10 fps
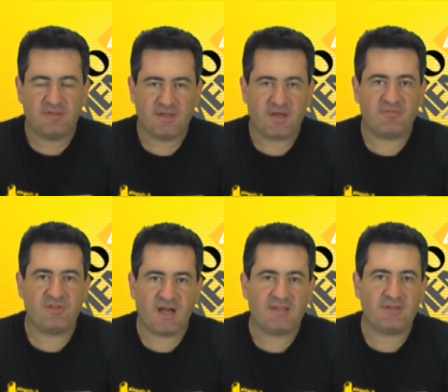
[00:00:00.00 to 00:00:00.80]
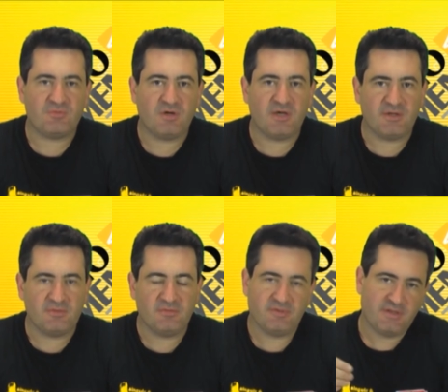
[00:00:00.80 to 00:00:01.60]
é, a virada do
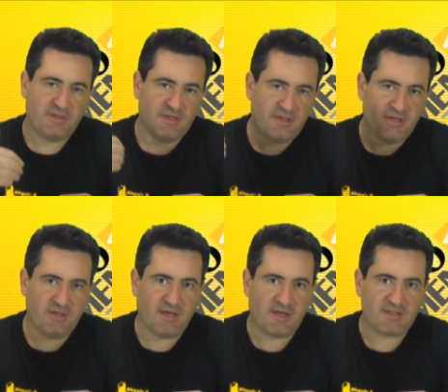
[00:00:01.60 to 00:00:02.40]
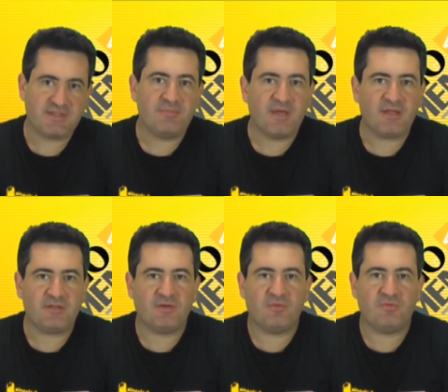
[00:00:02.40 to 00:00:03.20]
ano e elas
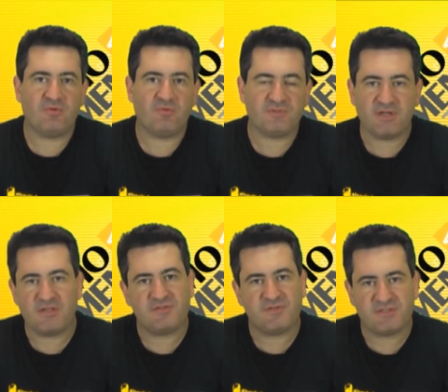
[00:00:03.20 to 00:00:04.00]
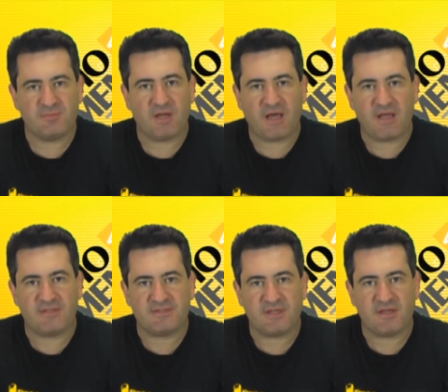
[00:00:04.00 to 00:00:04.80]
emendam com os grandes
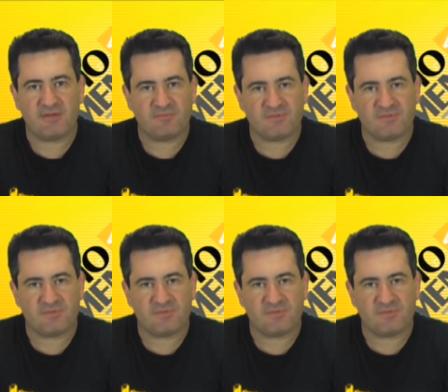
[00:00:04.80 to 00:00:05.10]
vestibulares, né?